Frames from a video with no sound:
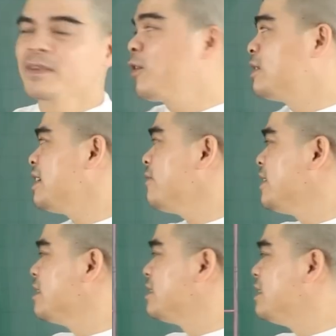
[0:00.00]
Còn xét về
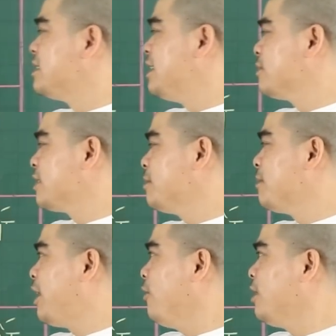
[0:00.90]
địa chi chúng ta thấy
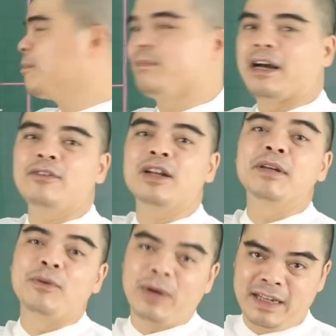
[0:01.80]
Mão gặp Mão nó là
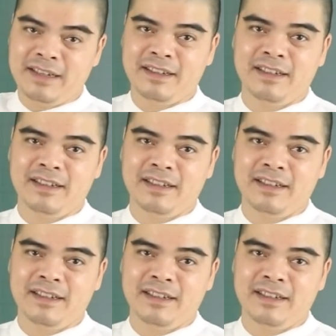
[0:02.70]
bình hòa.